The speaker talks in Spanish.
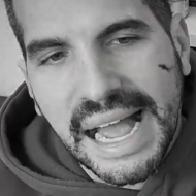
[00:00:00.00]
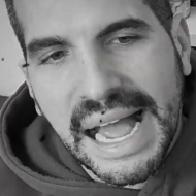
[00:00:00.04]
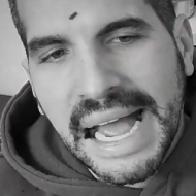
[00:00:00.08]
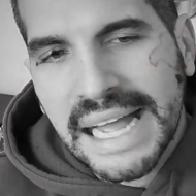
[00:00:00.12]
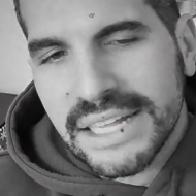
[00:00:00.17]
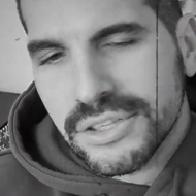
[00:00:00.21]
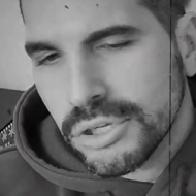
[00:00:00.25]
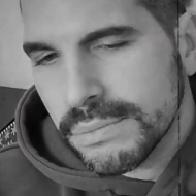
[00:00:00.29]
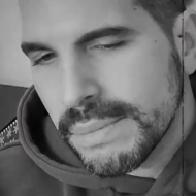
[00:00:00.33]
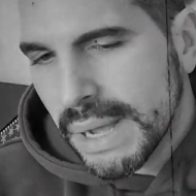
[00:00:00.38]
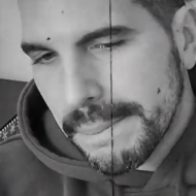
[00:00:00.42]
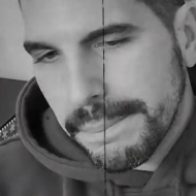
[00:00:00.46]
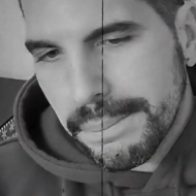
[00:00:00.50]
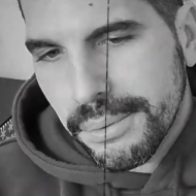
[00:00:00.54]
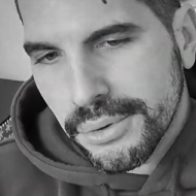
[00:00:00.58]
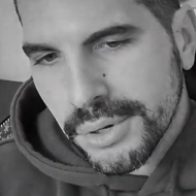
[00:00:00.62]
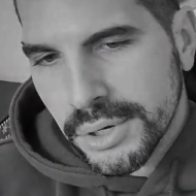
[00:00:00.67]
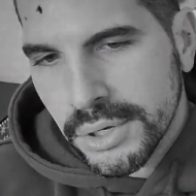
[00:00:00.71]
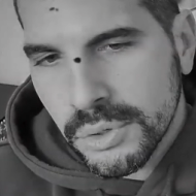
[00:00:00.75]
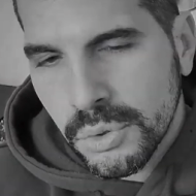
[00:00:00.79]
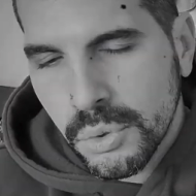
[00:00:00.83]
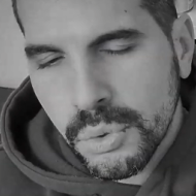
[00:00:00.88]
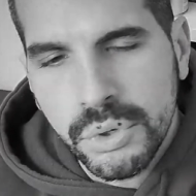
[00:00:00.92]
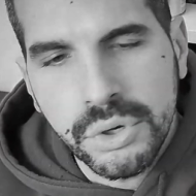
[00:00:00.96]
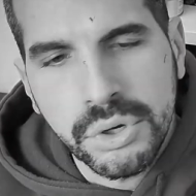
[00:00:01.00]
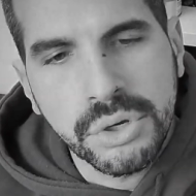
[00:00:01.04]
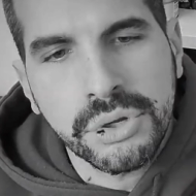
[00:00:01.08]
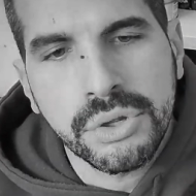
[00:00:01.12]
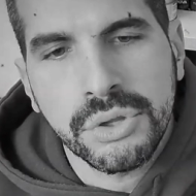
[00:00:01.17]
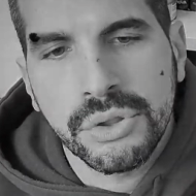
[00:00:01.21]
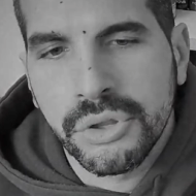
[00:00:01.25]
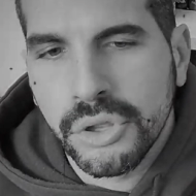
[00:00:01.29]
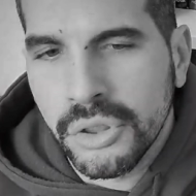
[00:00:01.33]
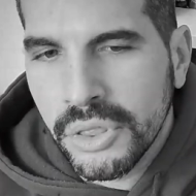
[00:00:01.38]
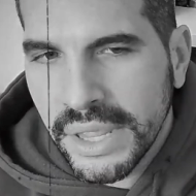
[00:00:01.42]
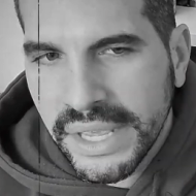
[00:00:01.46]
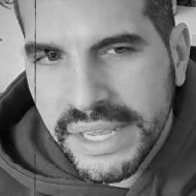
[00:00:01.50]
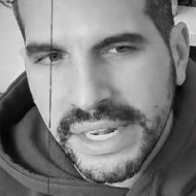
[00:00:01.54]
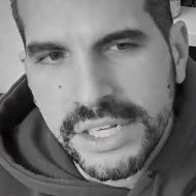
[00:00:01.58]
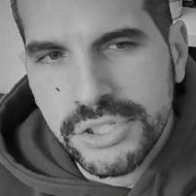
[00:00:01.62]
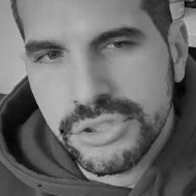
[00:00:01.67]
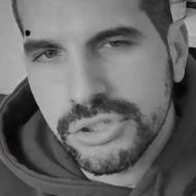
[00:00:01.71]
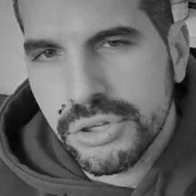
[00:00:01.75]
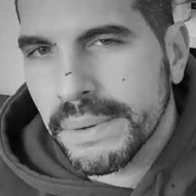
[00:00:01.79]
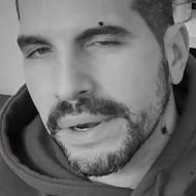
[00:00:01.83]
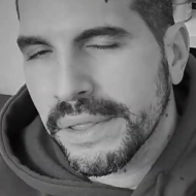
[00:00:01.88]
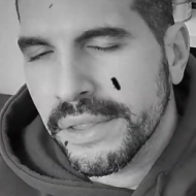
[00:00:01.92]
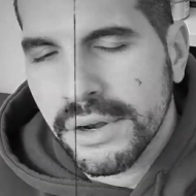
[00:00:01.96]
a tomar por el culo, donde
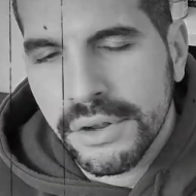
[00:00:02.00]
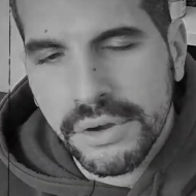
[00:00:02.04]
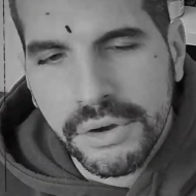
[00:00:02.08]
Cristo perdió el